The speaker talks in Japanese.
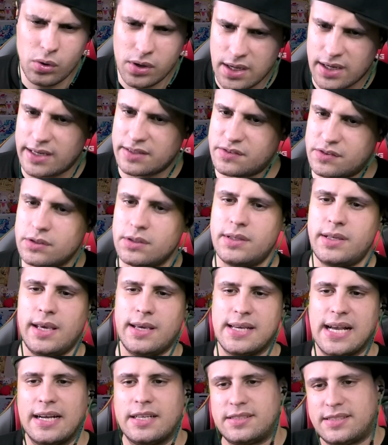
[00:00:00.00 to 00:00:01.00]
どっかで
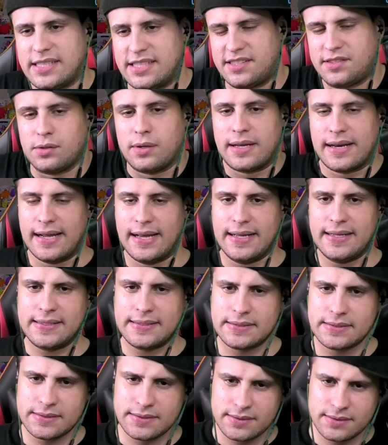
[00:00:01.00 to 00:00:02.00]
ツッキー覚醒しそうだな。
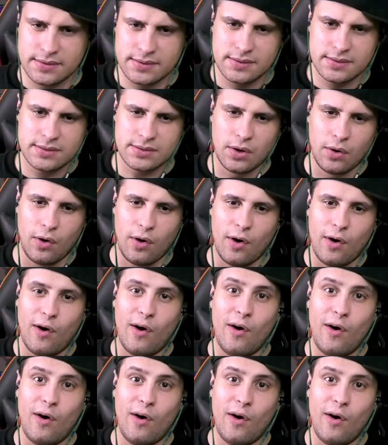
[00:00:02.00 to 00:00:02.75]
お